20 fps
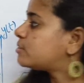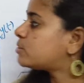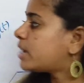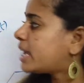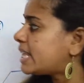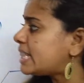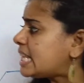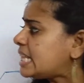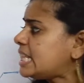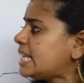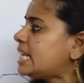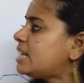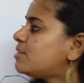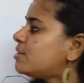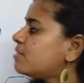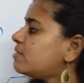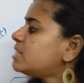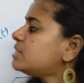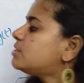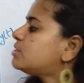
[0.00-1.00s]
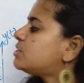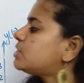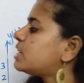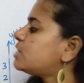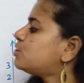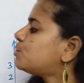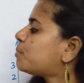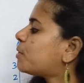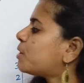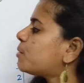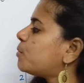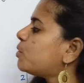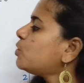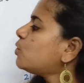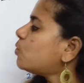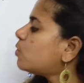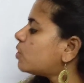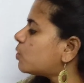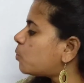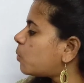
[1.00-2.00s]
ஸோ எந்தெந்த இன்டர்வல்ஸ் சேஞ்ச்
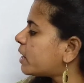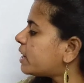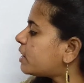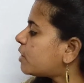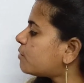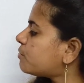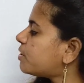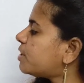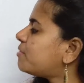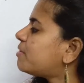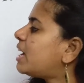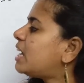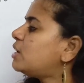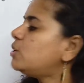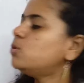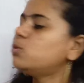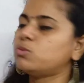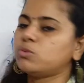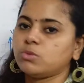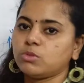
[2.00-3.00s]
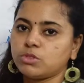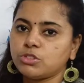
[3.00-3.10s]
பண்ணும்போது உங்களுக்கு ஒய் ஆஃப் டி வேல்யூ